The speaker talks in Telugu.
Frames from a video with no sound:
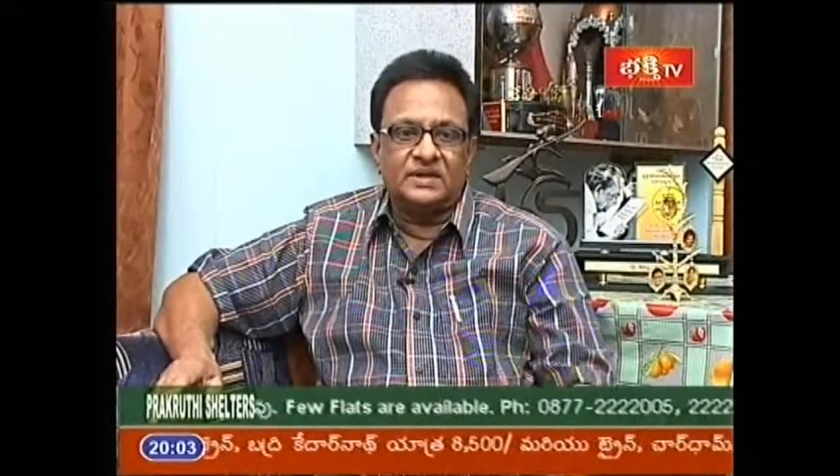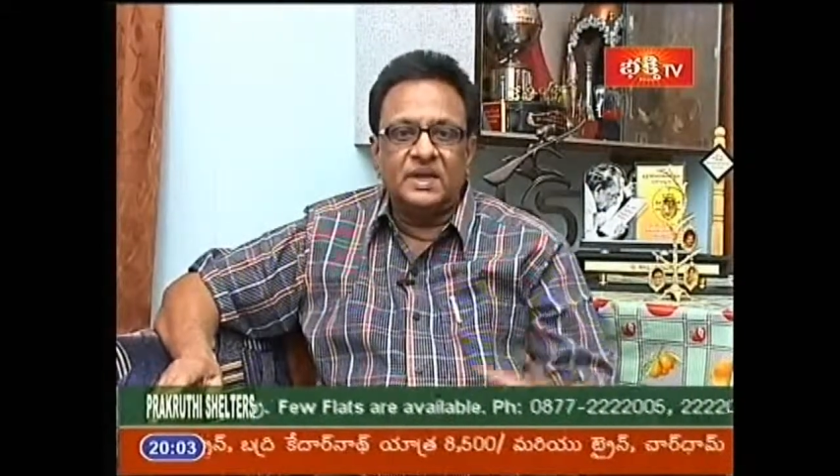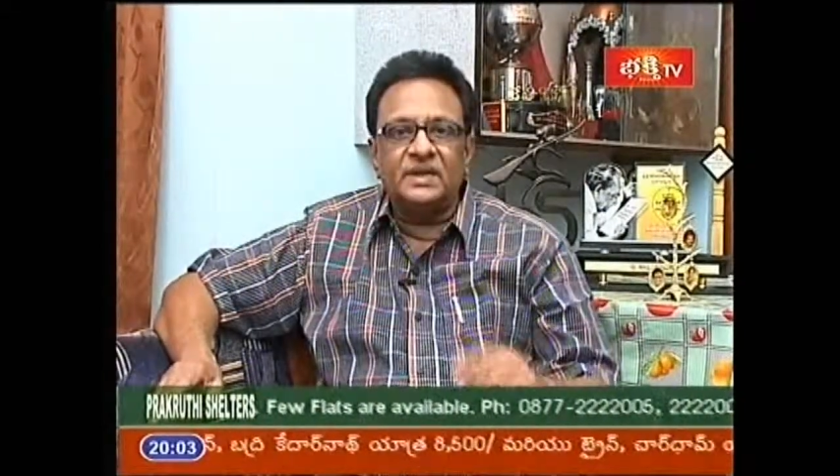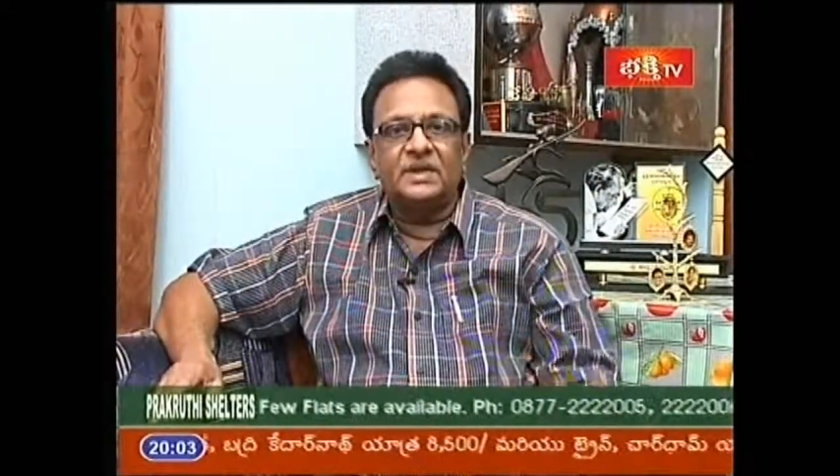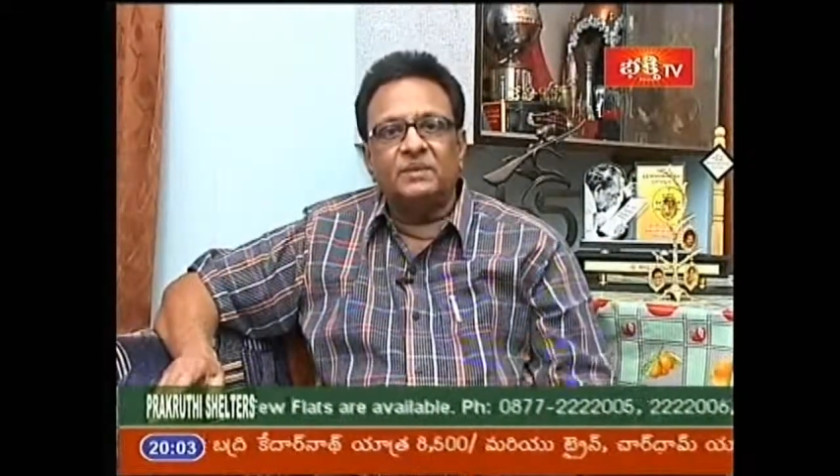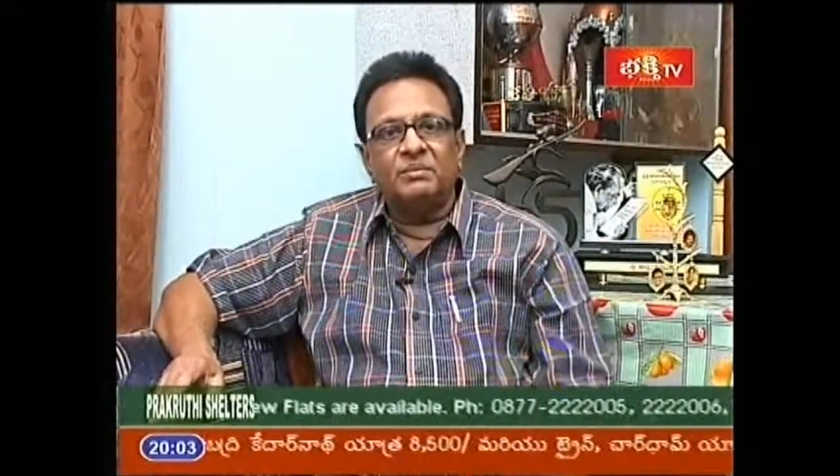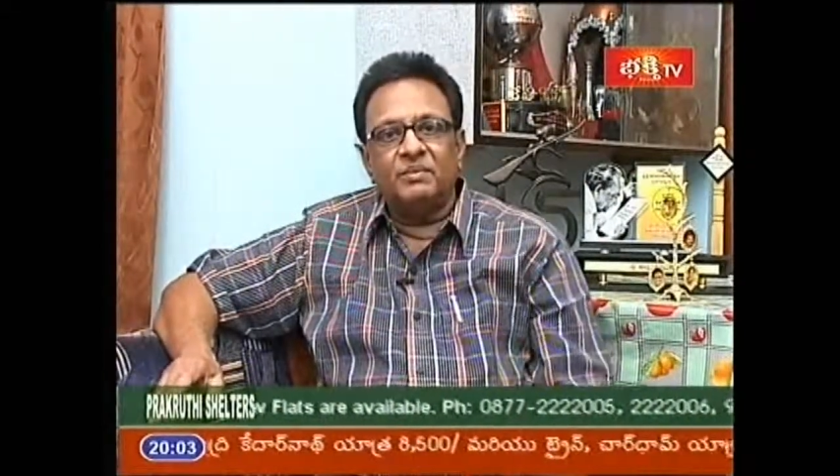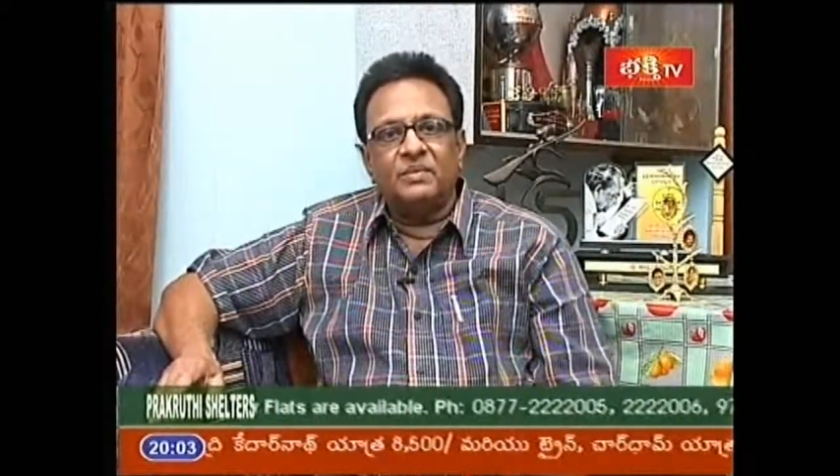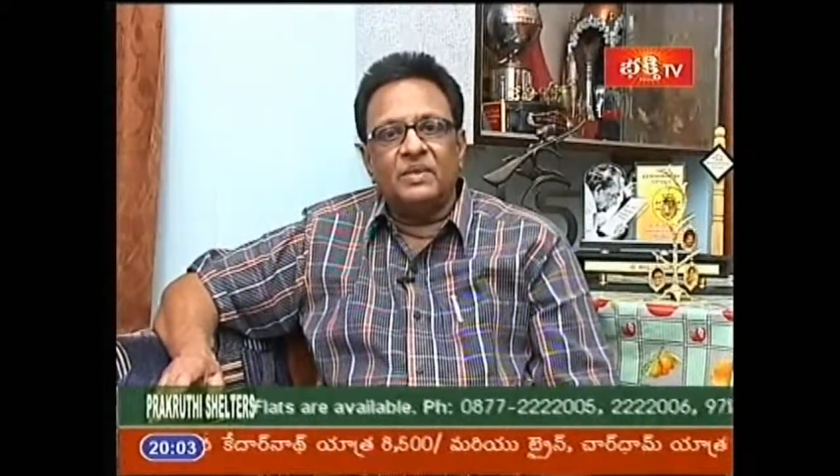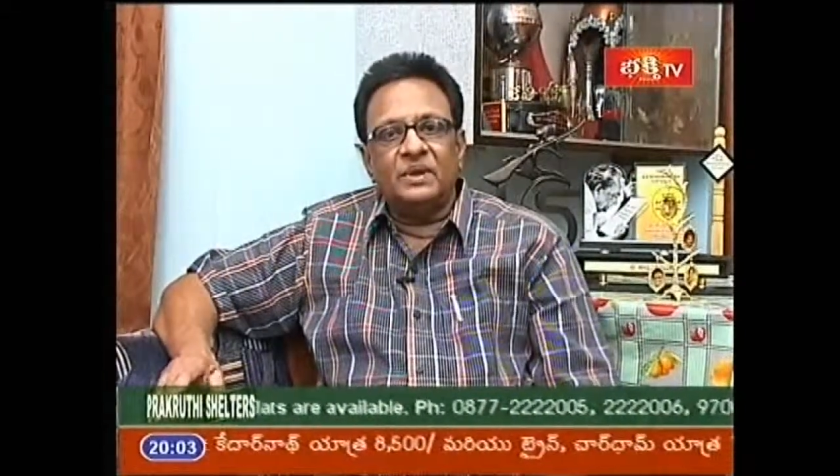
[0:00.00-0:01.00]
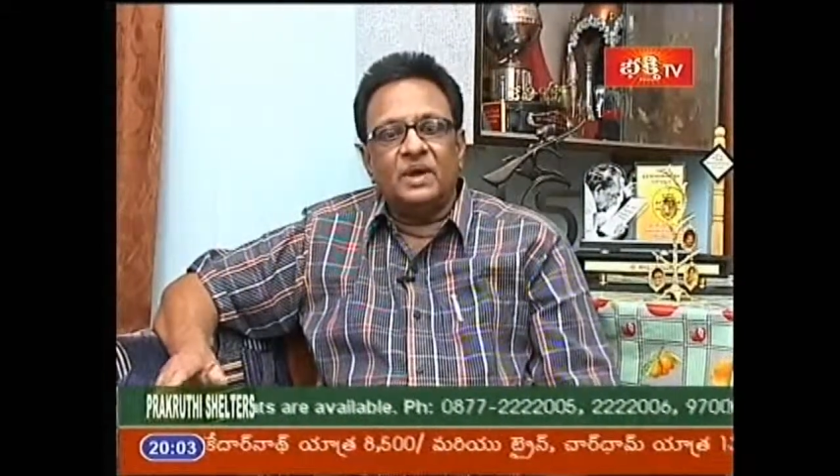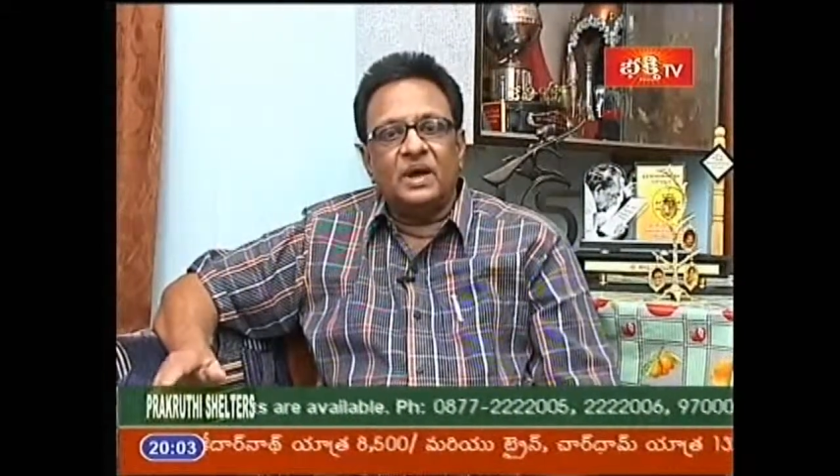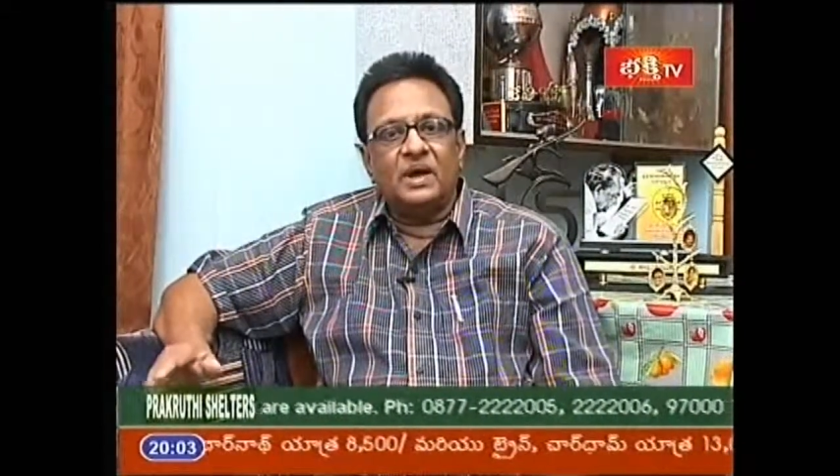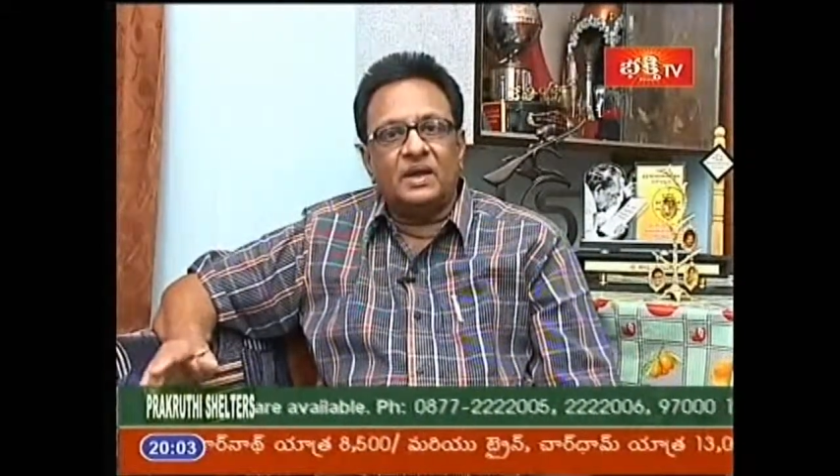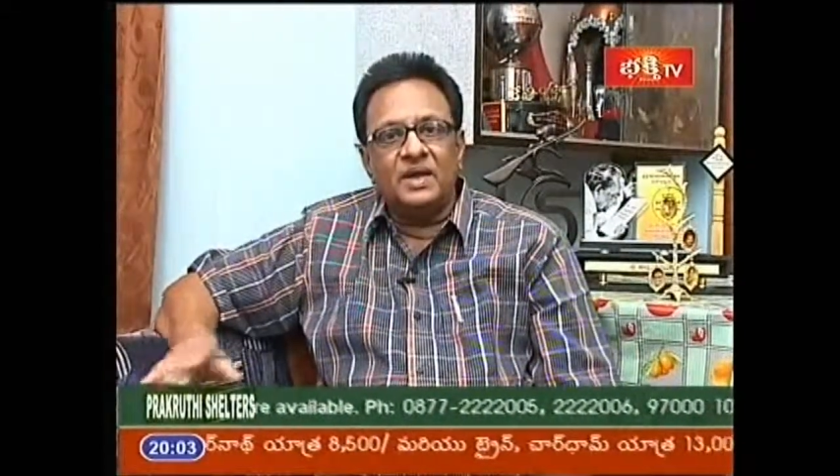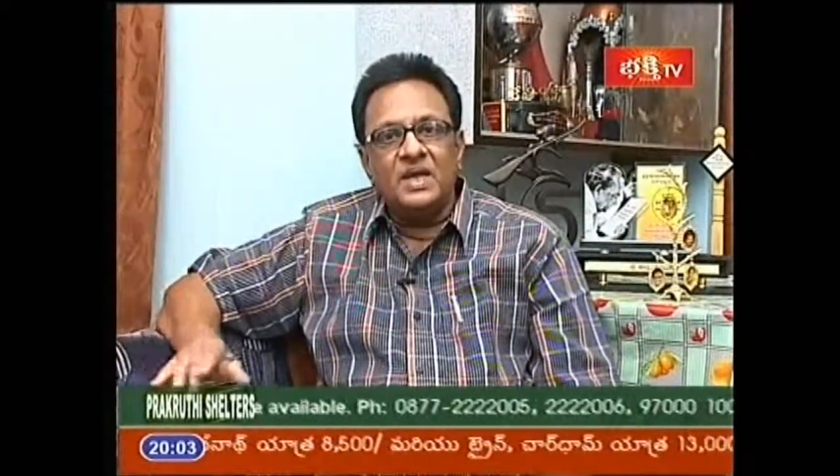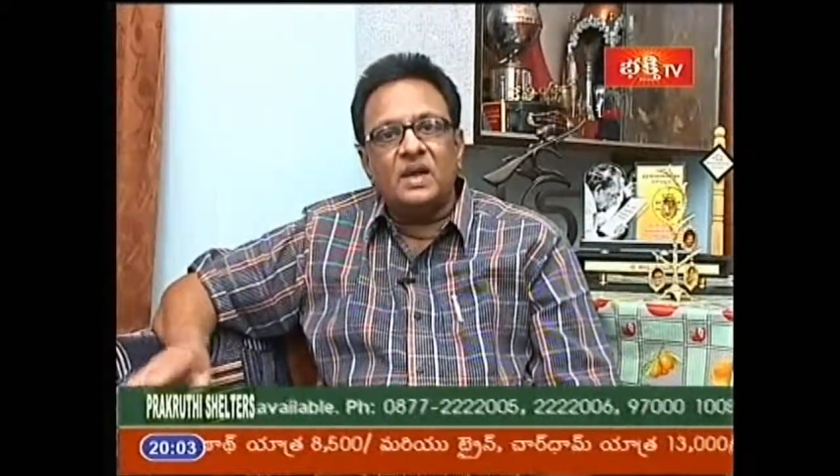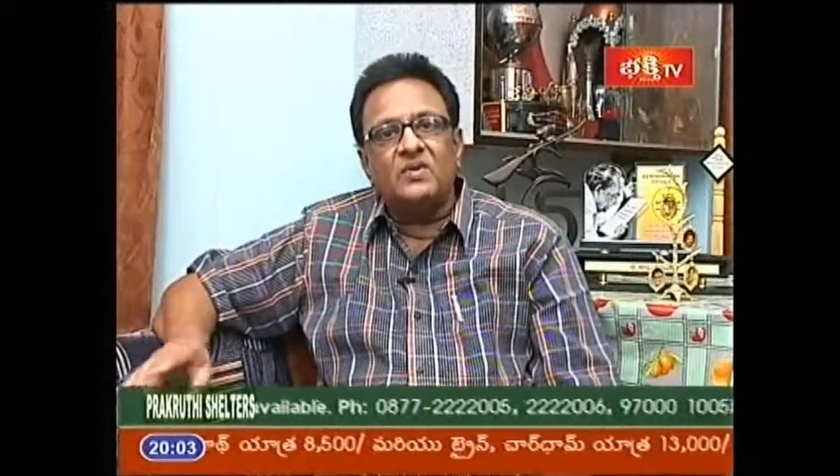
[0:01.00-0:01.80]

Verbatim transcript: ఇట్లాంటి గేయ